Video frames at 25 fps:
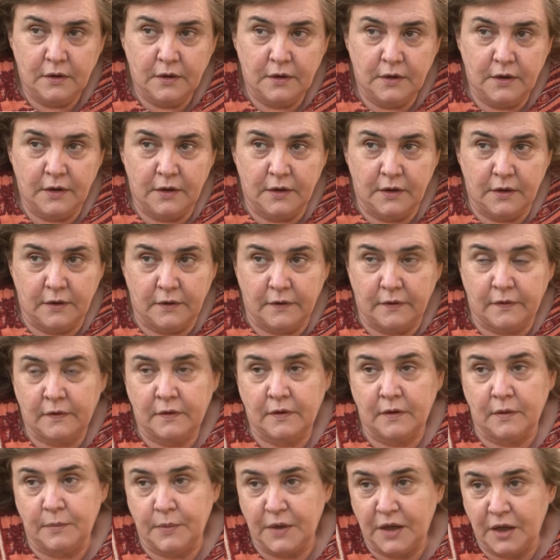eh,
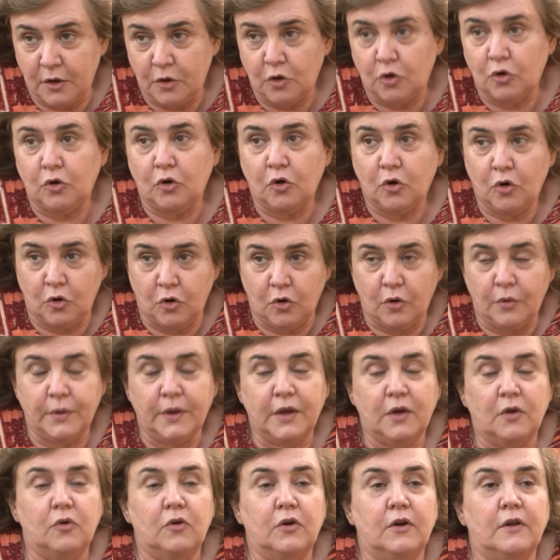si vieron o no
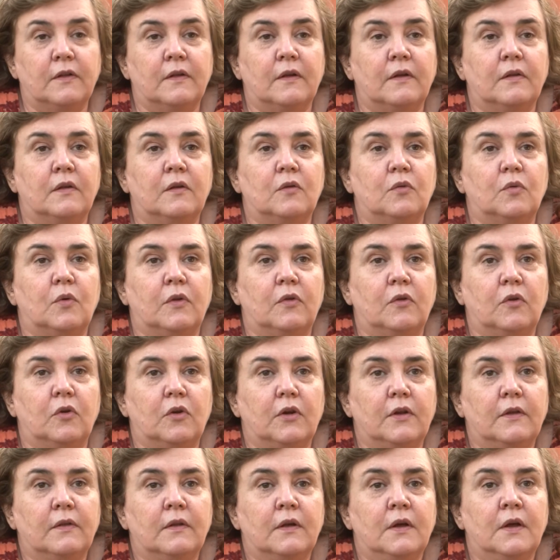vieron esas
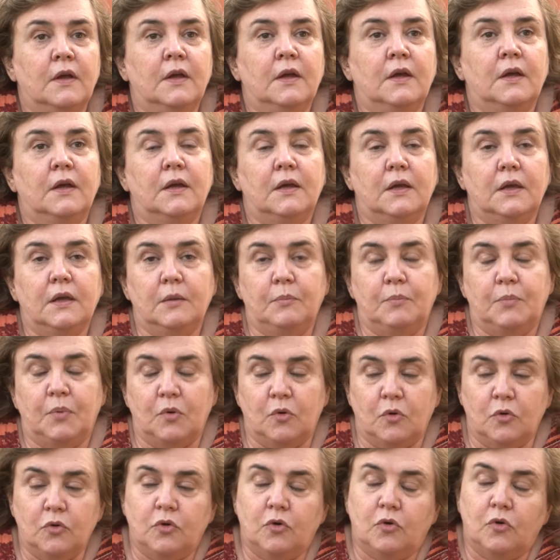situaciones. Y
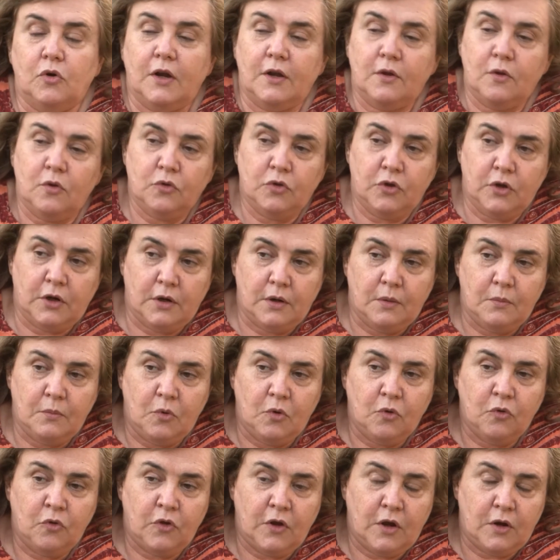por otro lado
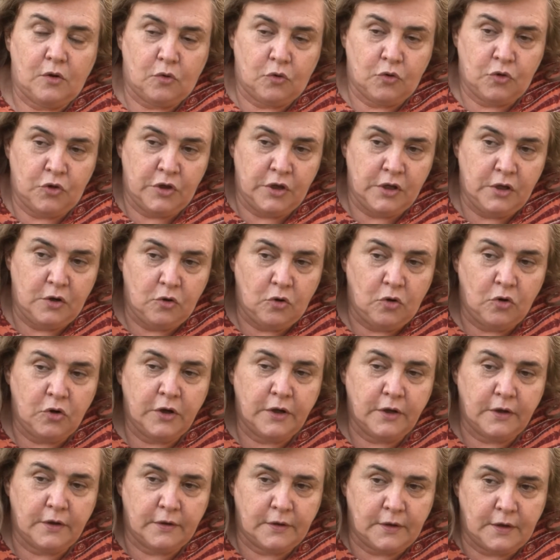tenemos a los chicos
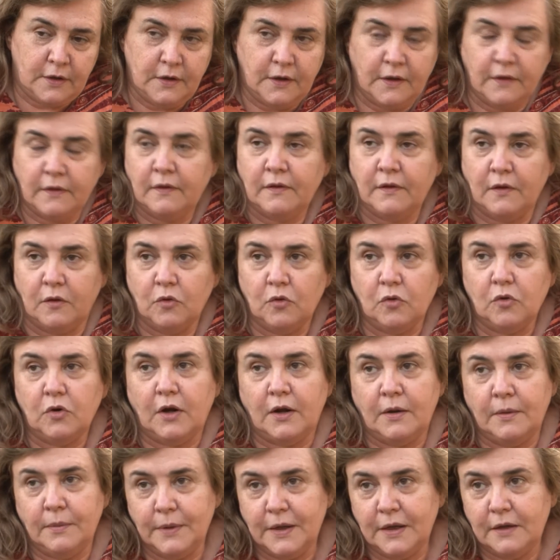que estarían siendo
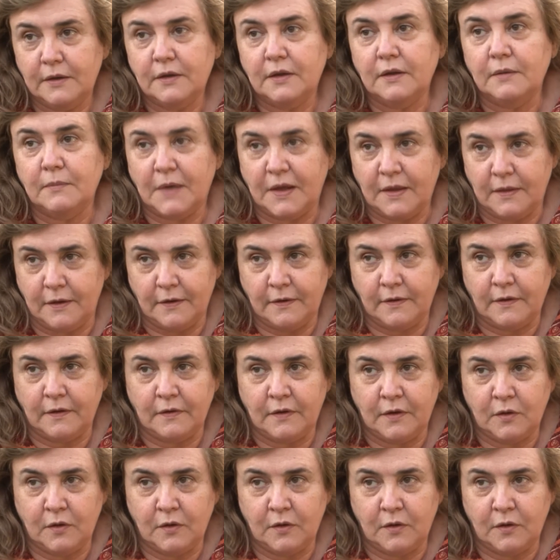las víctimas de esas